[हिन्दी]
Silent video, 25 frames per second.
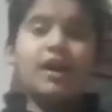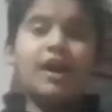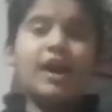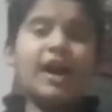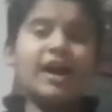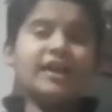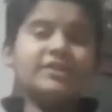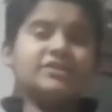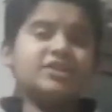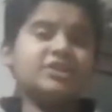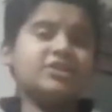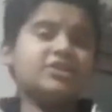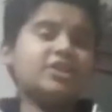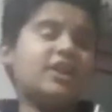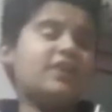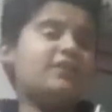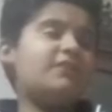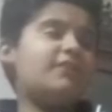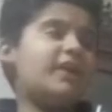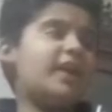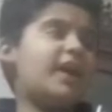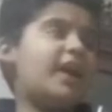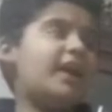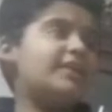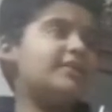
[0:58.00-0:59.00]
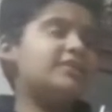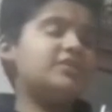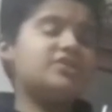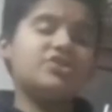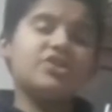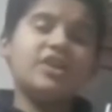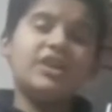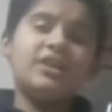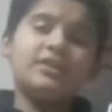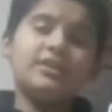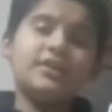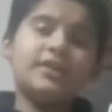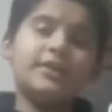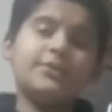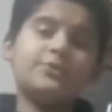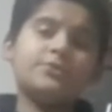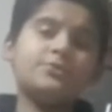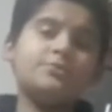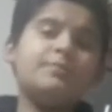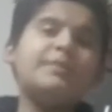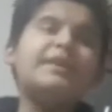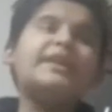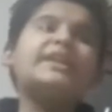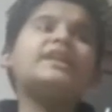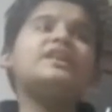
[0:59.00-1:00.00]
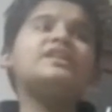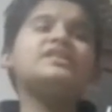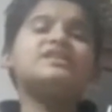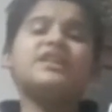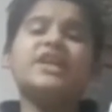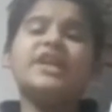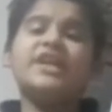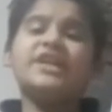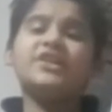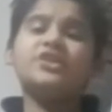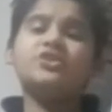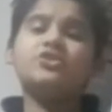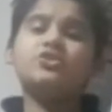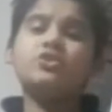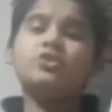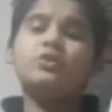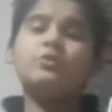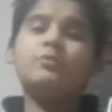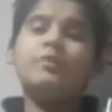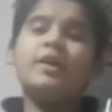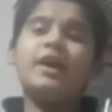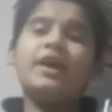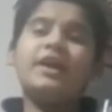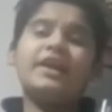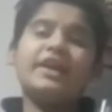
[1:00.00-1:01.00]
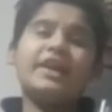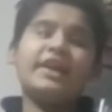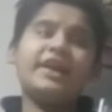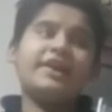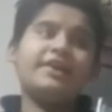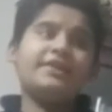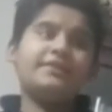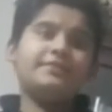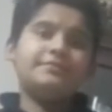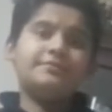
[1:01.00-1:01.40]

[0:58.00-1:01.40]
आजा चल बयान चलते हैं उस मेंटल साइंटिस्ट को मारने